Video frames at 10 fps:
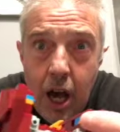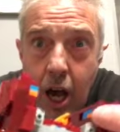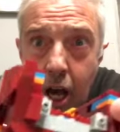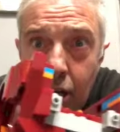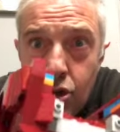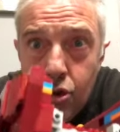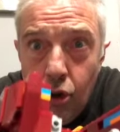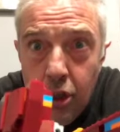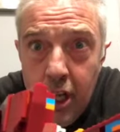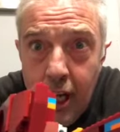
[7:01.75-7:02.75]

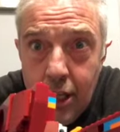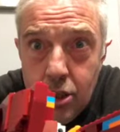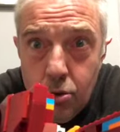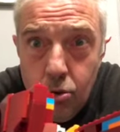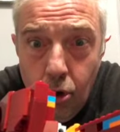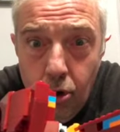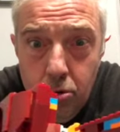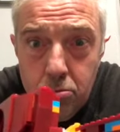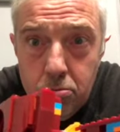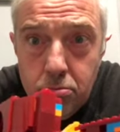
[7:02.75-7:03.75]
arancione, azzurro,
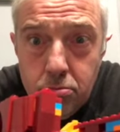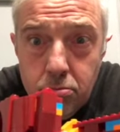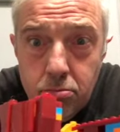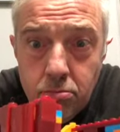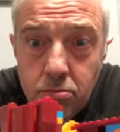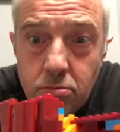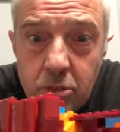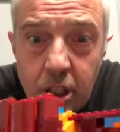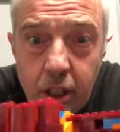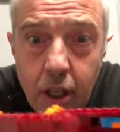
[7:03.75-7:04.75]

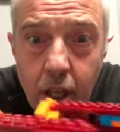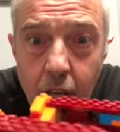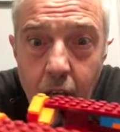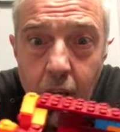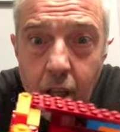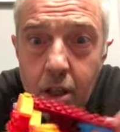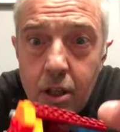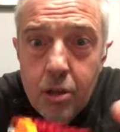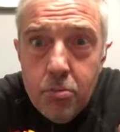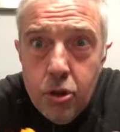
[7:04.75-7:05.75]
e
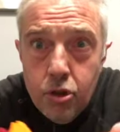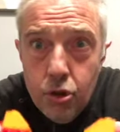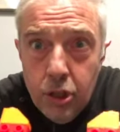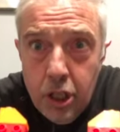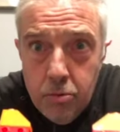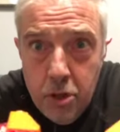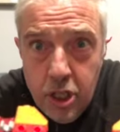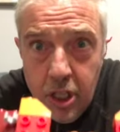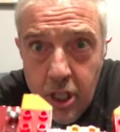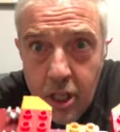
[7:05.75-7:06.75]
poi ci sono delle specie
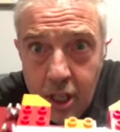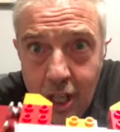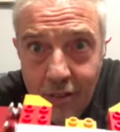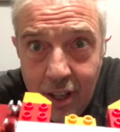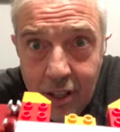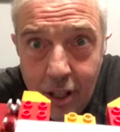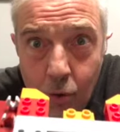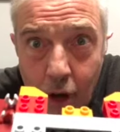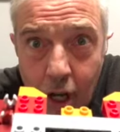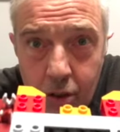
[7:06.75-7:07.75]
di chiavette
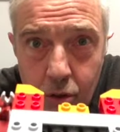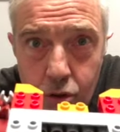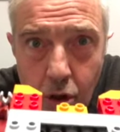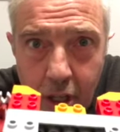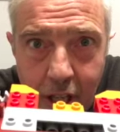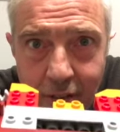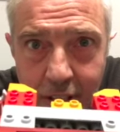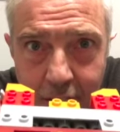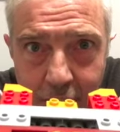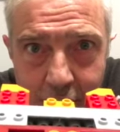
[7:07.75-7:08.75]
qua, non lo so,
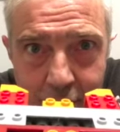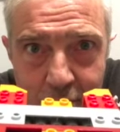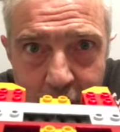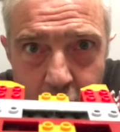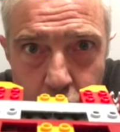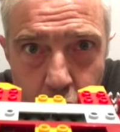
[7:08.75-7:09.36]
chiaramente sono